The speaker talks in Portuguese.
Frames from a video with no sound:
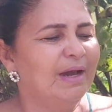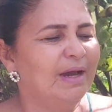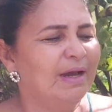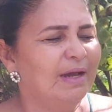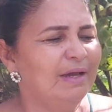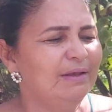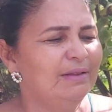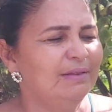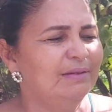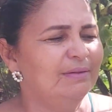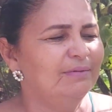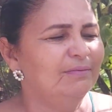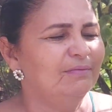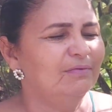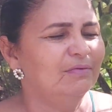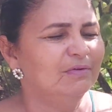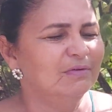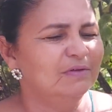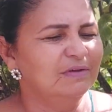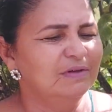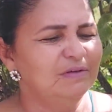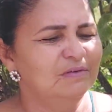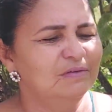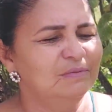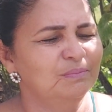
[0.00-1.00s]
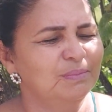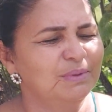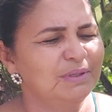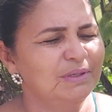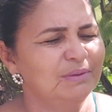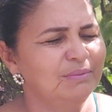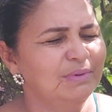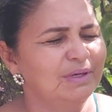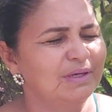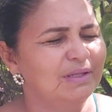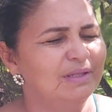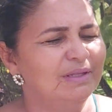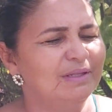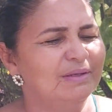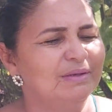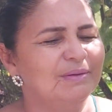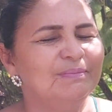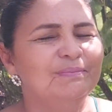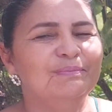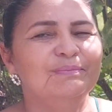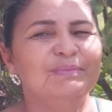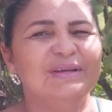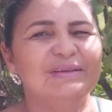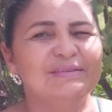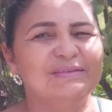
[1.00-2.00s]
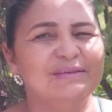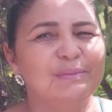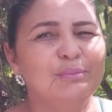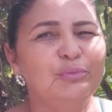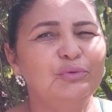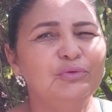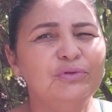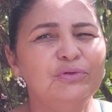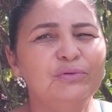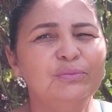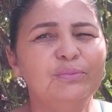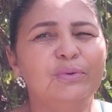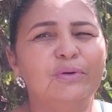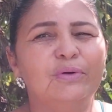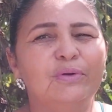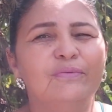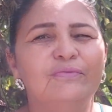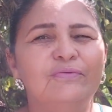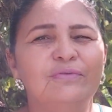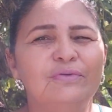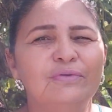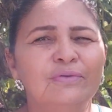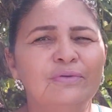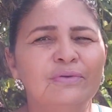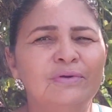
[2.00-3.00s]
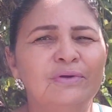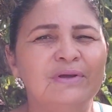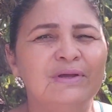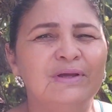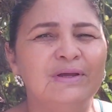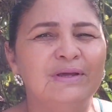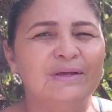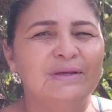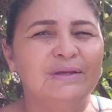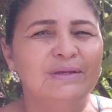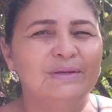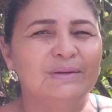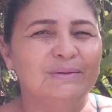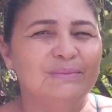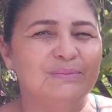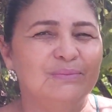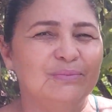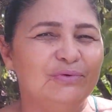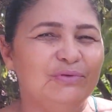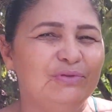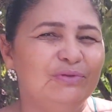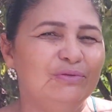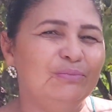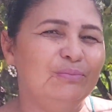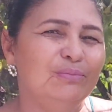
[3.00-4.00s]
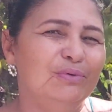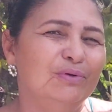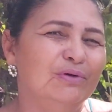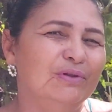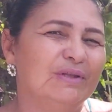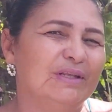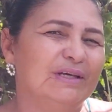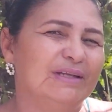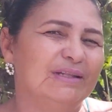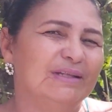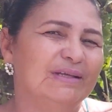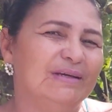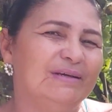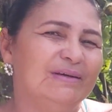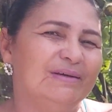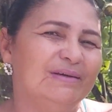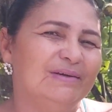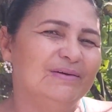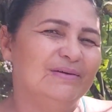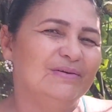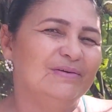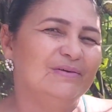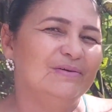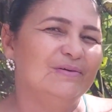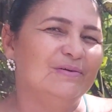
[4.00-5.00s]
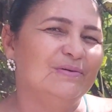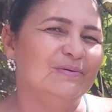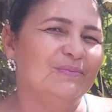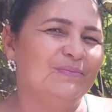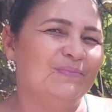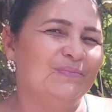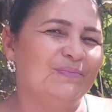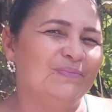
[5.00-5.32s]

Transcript: aí você experimenta. Mas é muito bom, viu? Muito bom, Nana. Ó.